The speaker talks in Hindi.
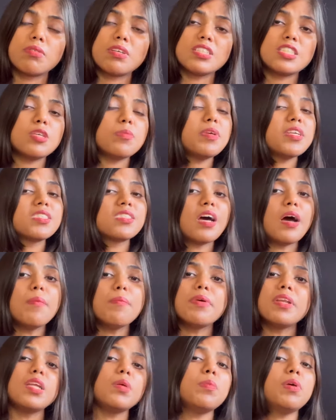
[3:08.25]
किसी भी एग्जाम
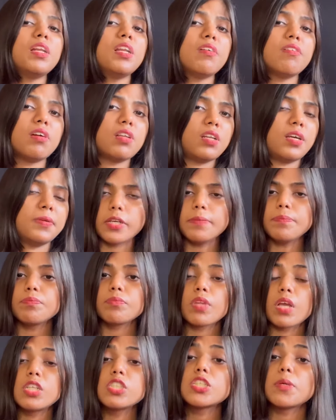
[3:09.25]
में नहीं मिलने वाला है
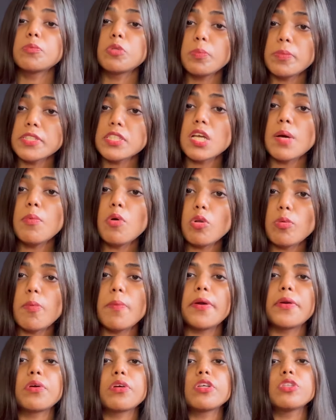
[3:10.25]
जब तुम एग्जाम हॉल में
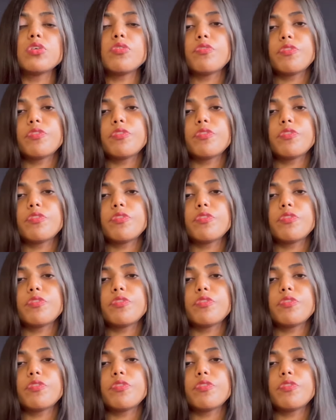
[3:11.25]
बैठोगे तो